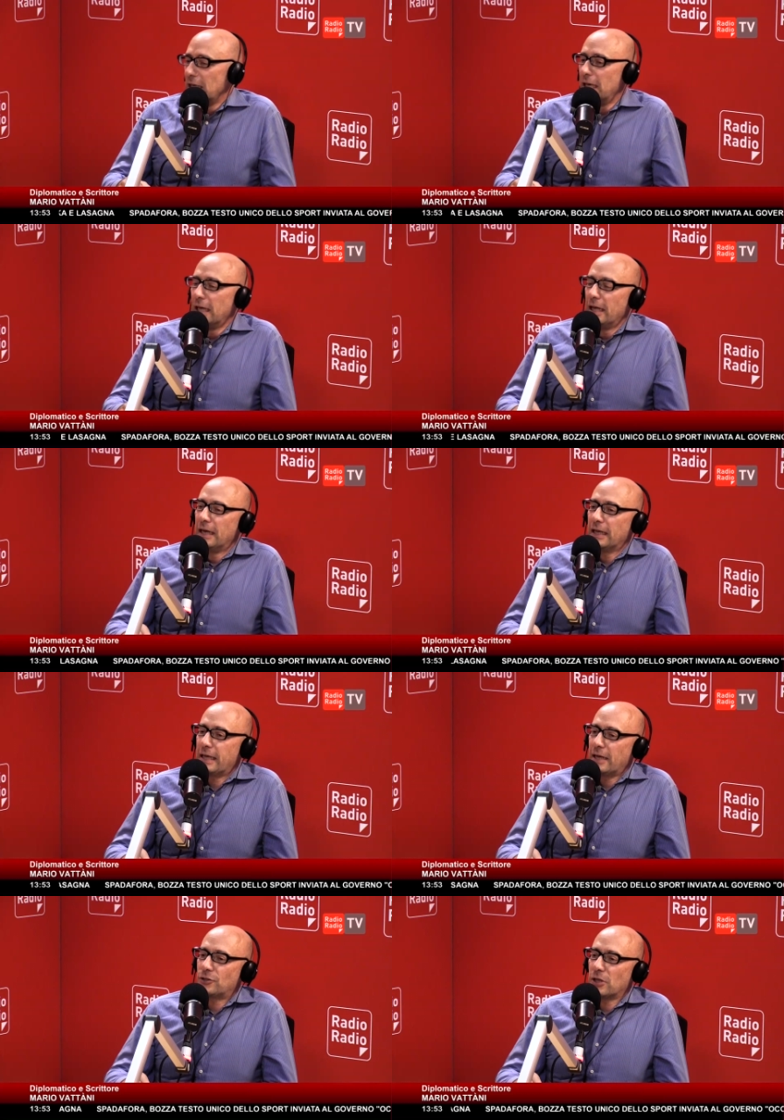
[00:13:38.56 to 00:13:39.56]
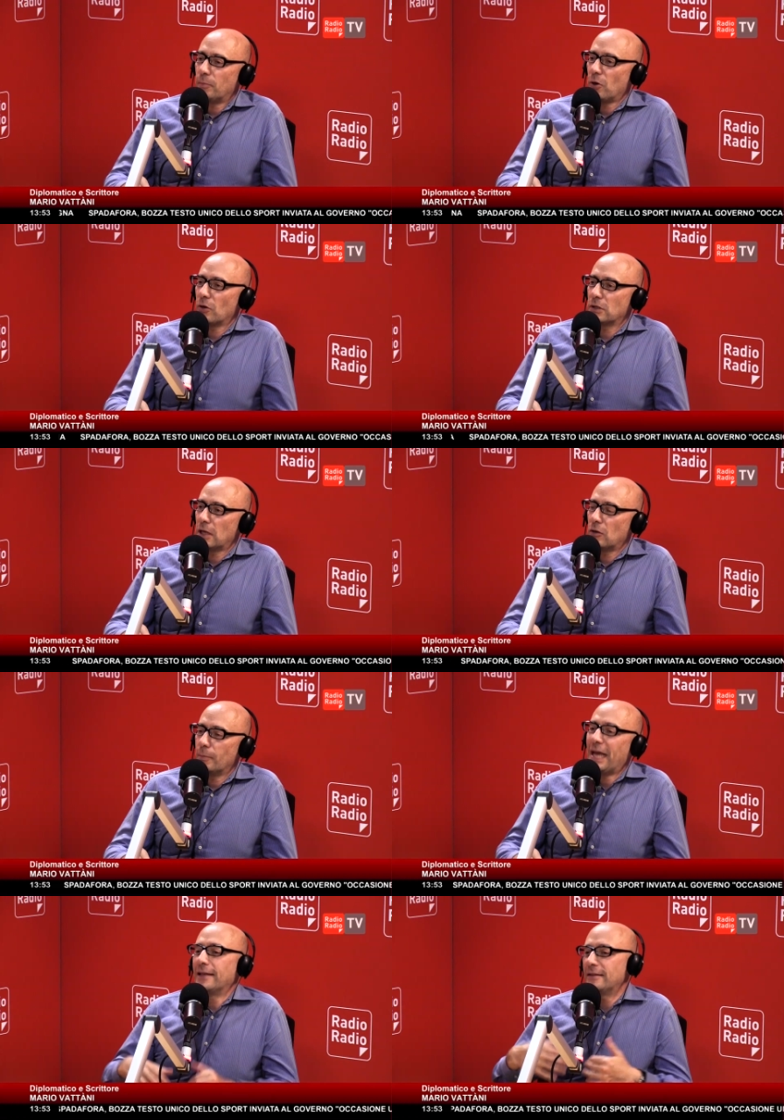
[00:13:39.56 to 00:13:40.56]
Le, le geishe portano,
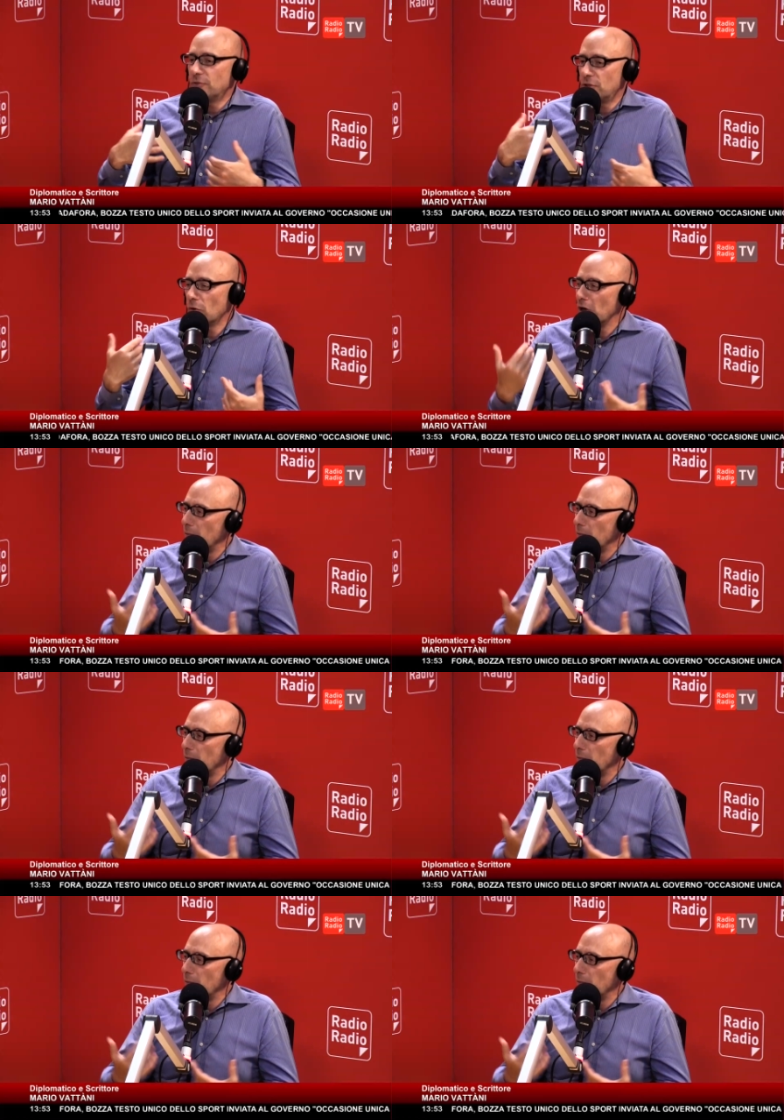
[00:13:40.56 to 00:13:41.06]
beh, ci vuole